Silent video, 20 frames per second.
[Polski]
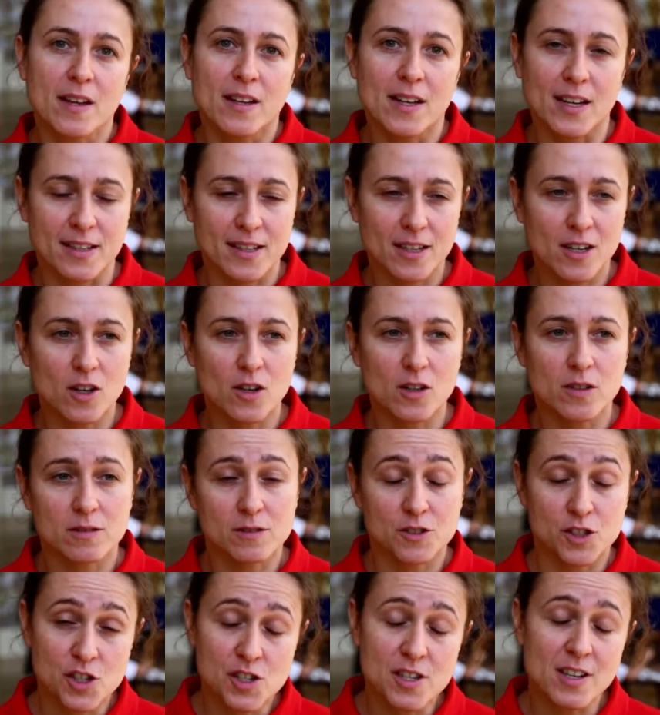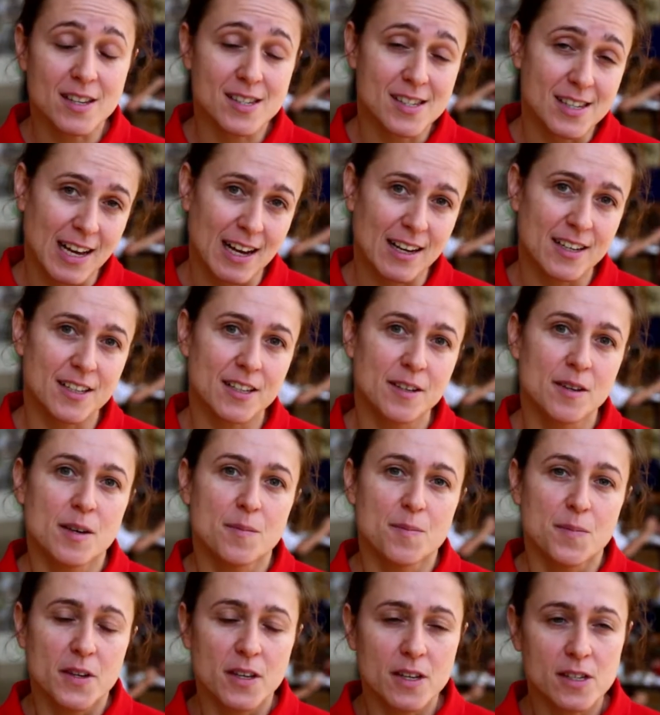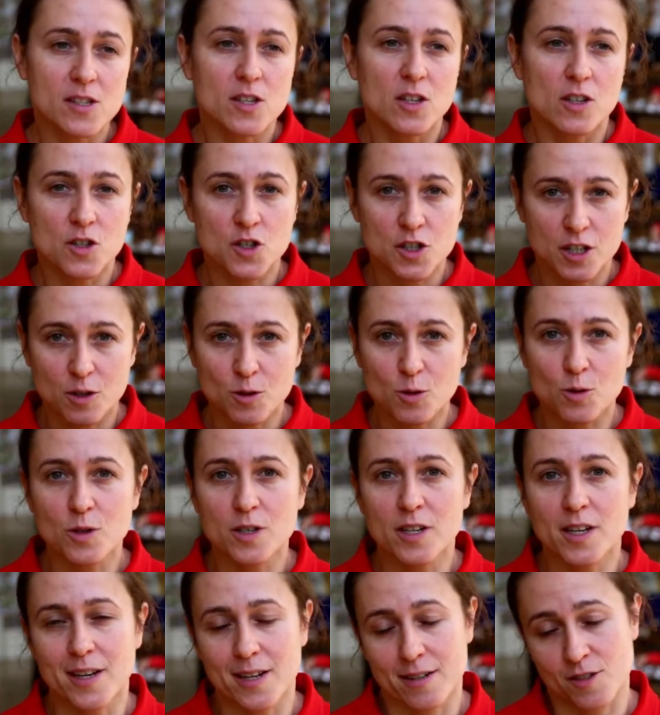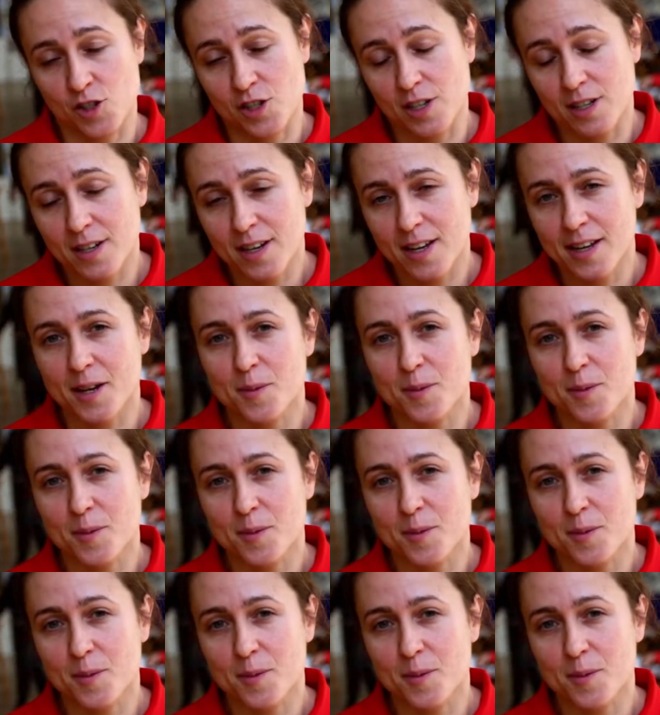Dlatego dziś na sali jest szczególnie silna